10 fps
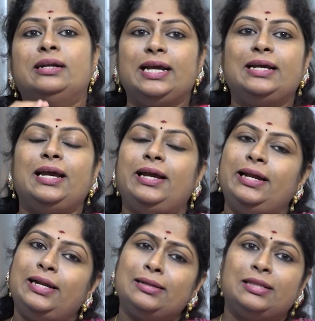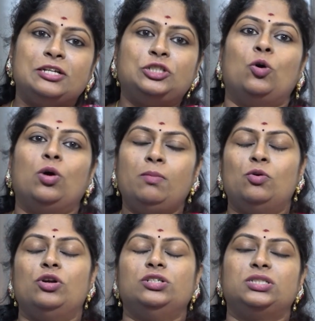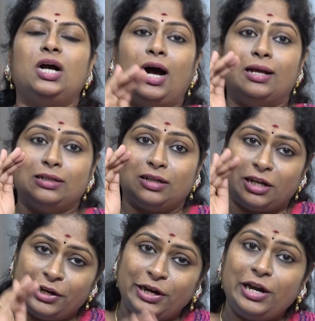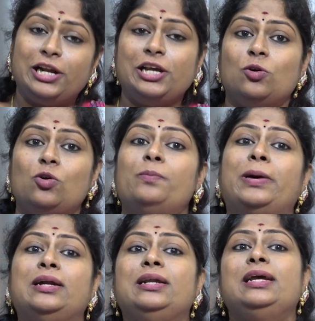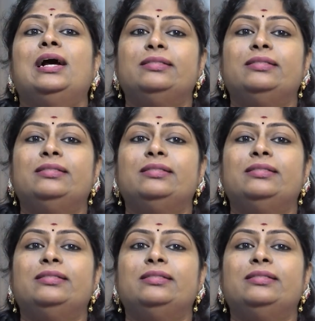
ரேக்கி ஹீலிங் தெரிஞ்சவங்க முடிஞ்சால் அதுக்கு ஹீலிங்கும் பண்ணி